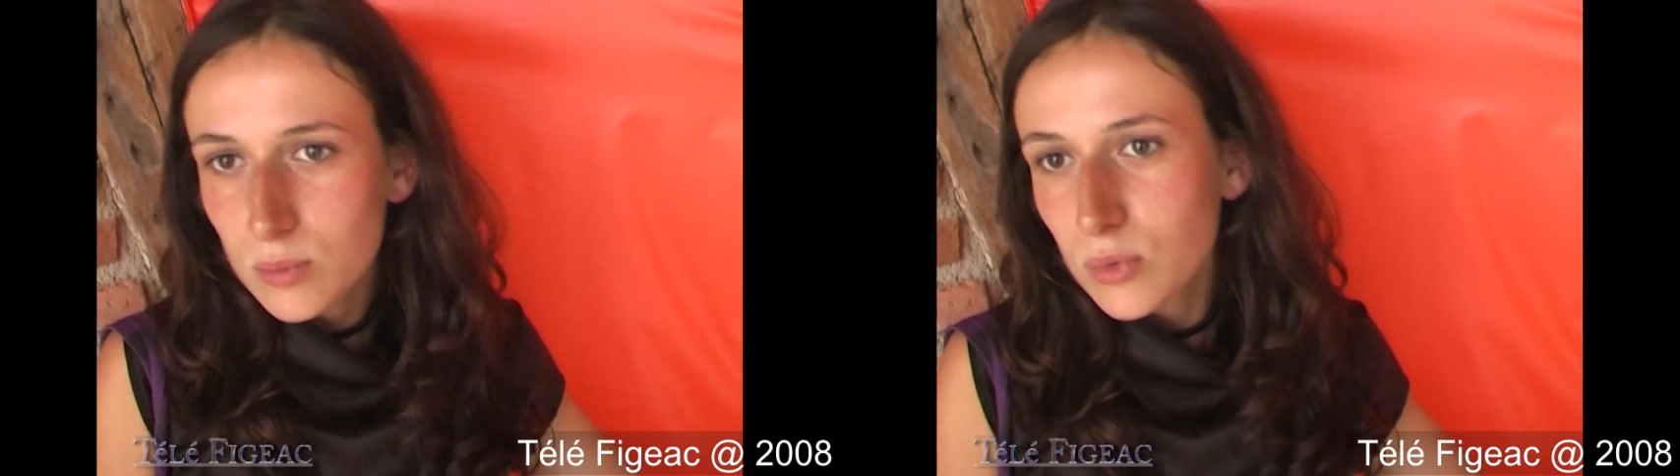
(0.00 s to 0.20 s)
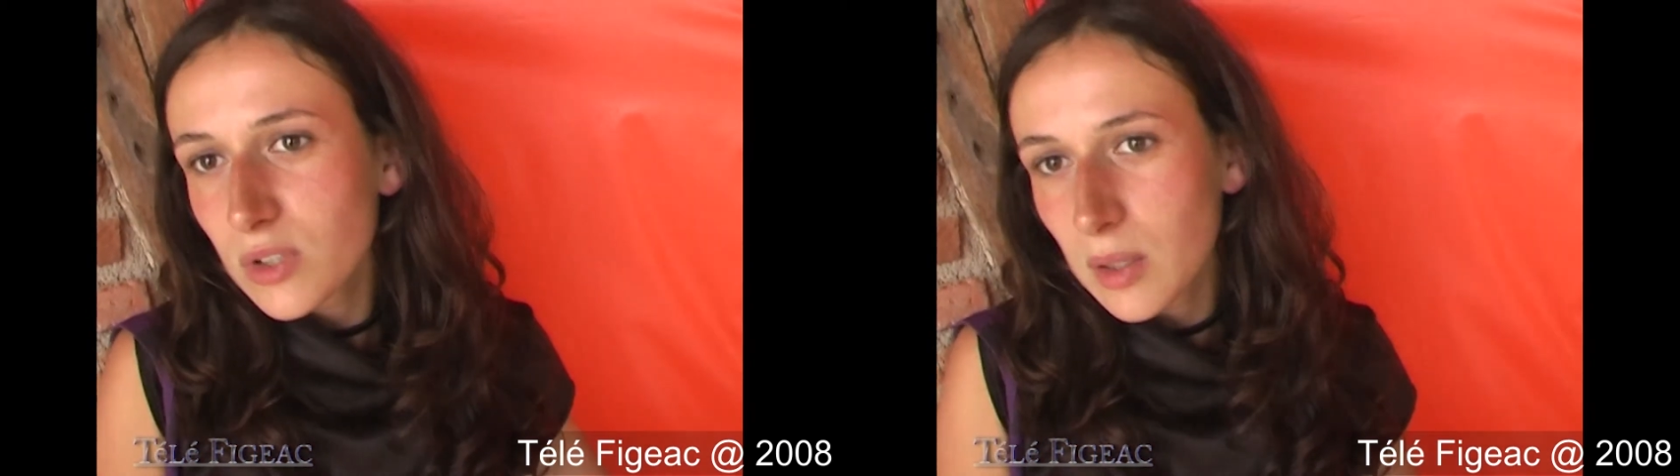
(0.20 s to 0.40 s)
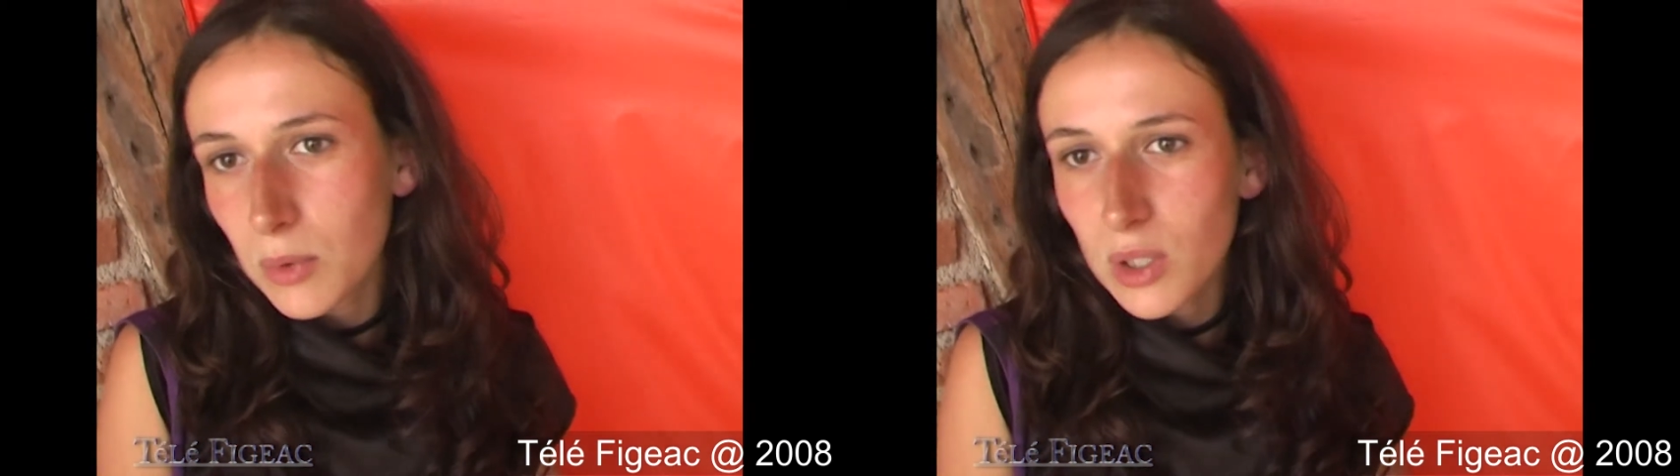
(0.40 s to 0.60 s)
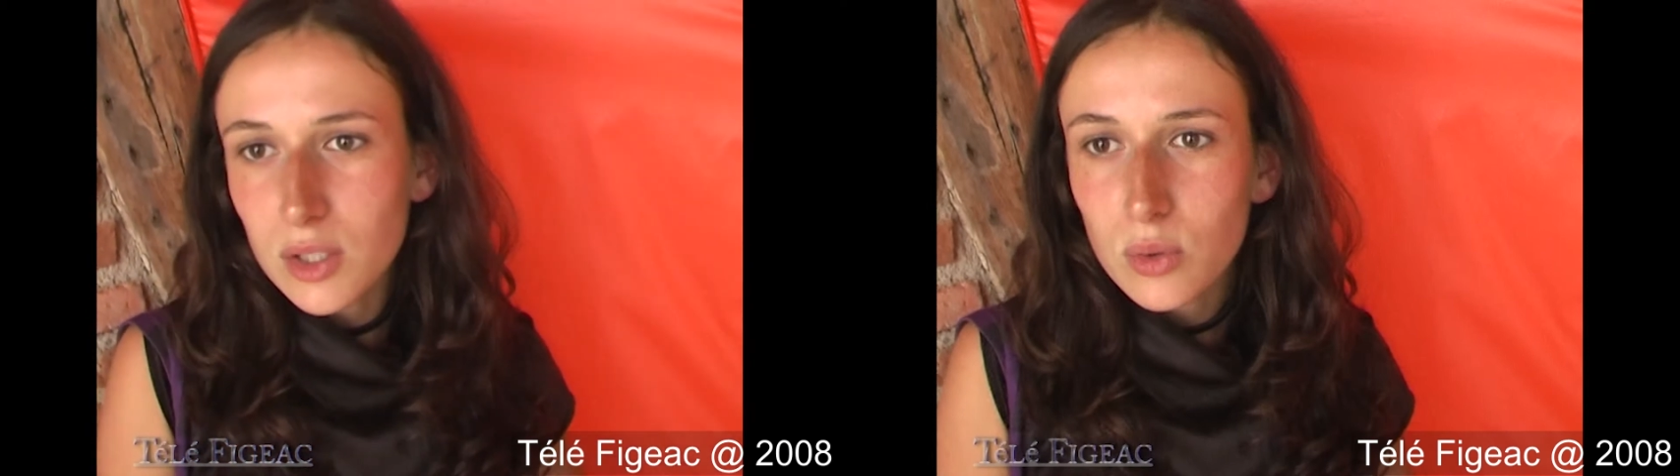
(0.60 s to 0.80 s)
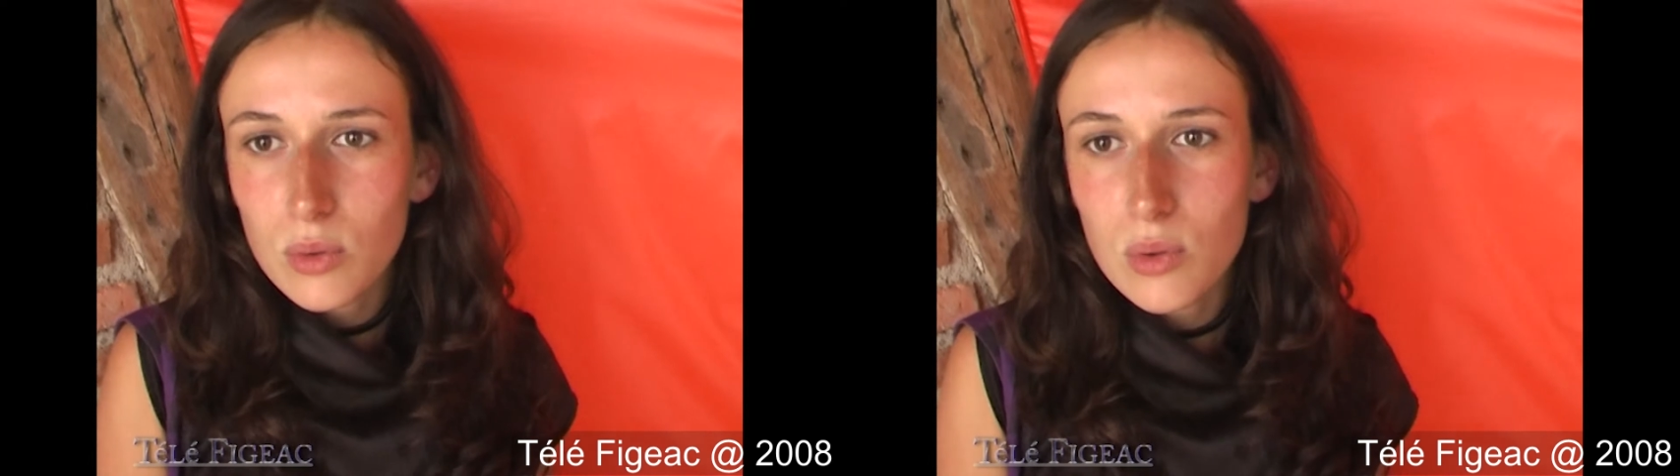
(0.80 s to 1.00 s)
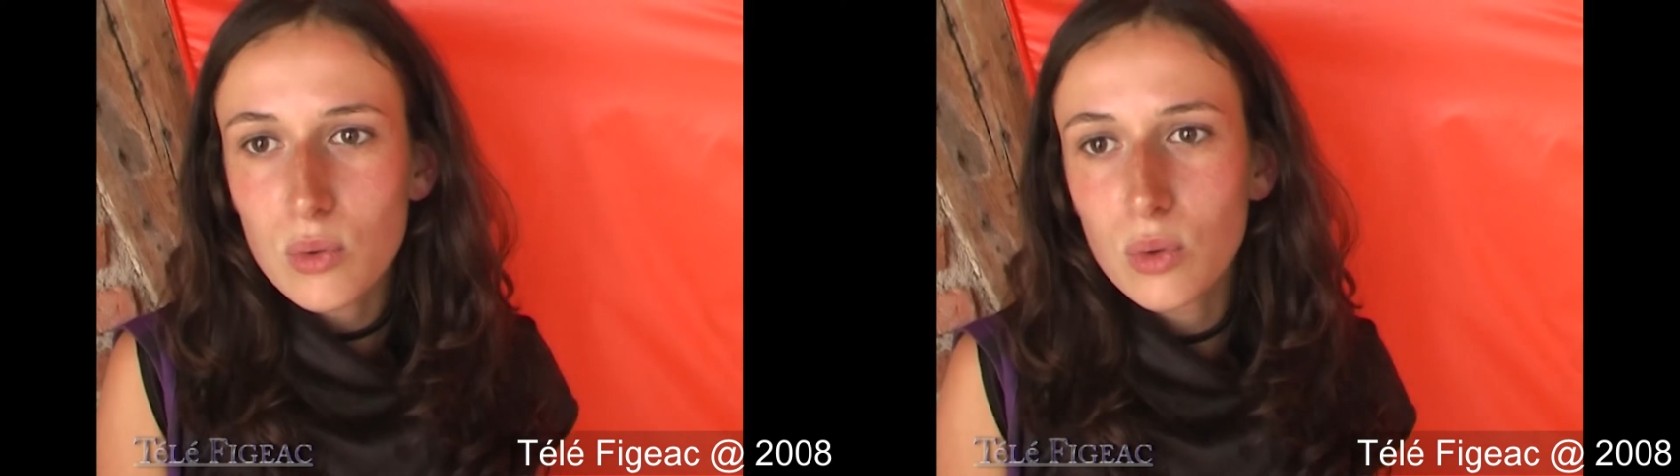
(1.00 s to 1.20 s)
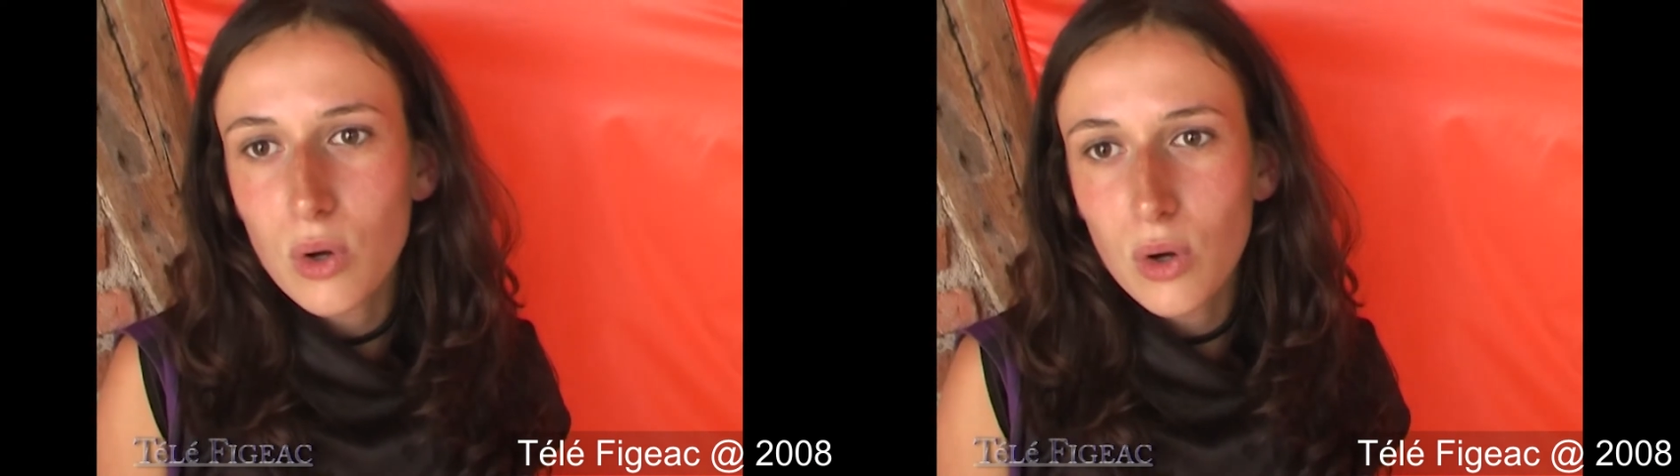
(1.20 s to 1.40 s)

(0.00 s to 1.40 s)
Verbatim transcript: tout ce qui est molécule, ou